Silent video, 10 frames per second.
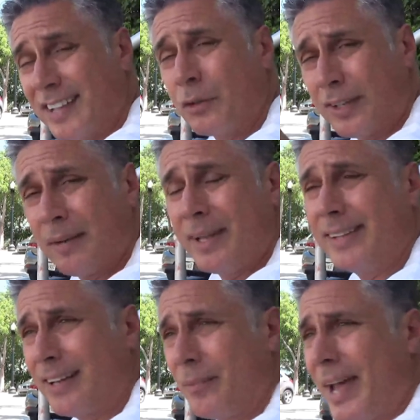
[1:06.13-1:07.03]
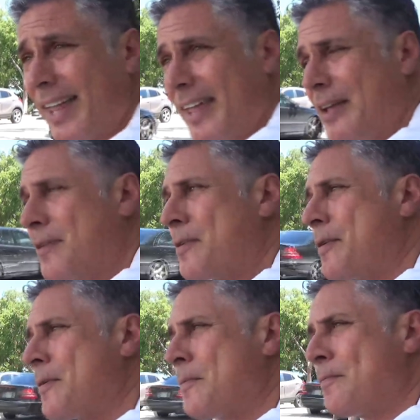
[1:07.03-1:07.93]
ya totalmente armada,
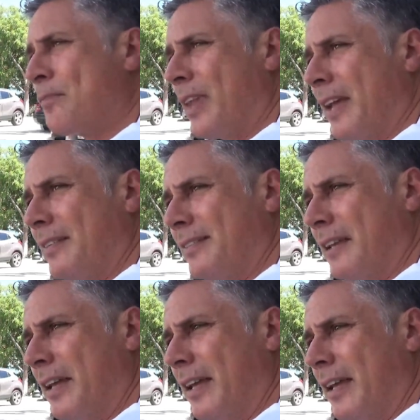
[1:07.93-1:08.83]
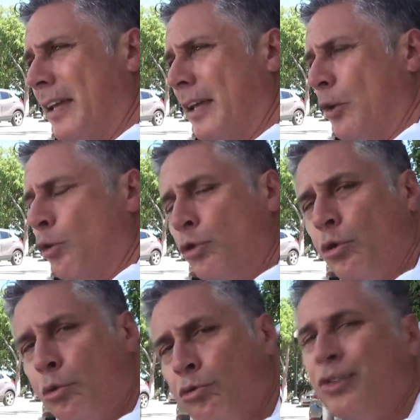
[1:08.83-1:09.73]
este, eh, con
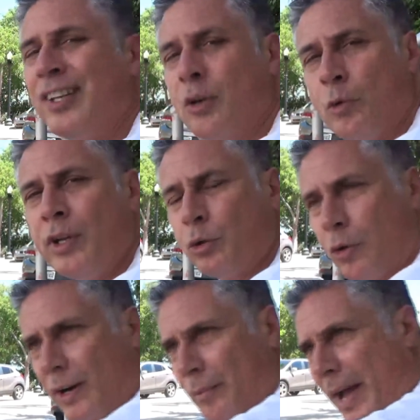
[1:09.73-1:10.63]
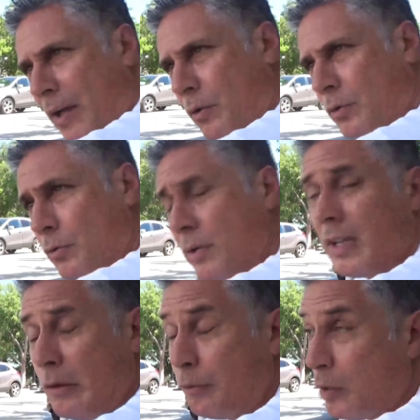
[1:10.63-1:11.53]
todo un circuito armado, ¿no?
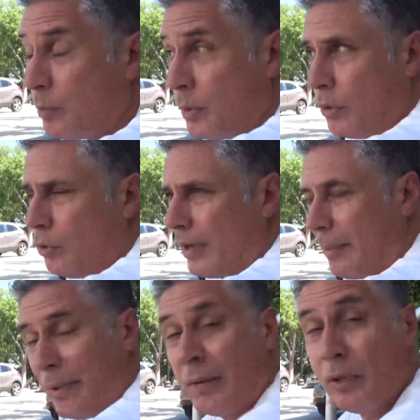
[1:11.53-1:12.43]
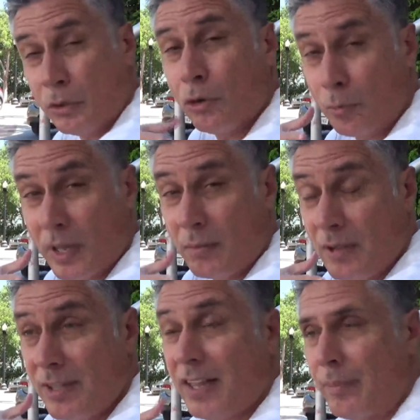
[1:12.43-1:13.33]
Y fue un poco lo que permitió en
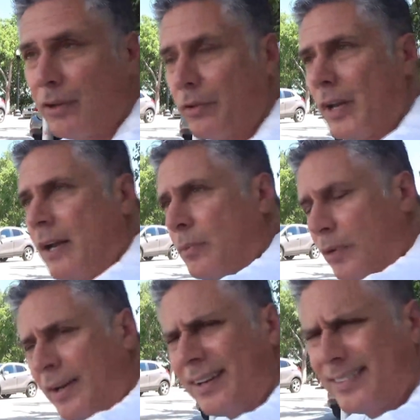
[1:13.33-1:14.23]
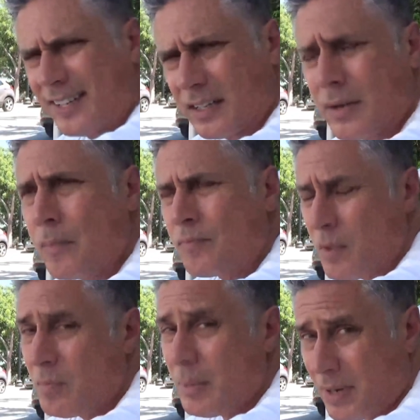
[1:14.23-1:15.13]
mi vida personal poder lanzar
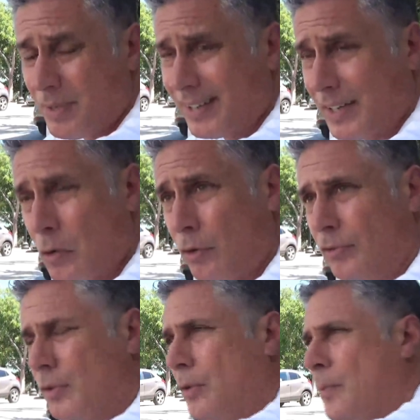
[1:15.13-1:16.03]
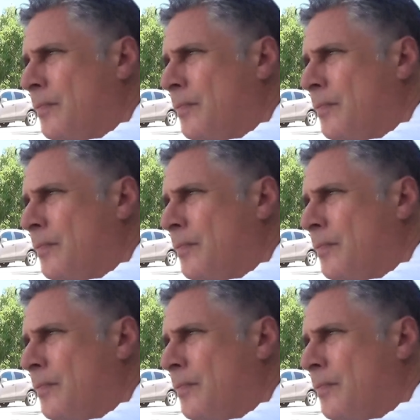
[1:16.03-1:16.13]
mi primer negocio.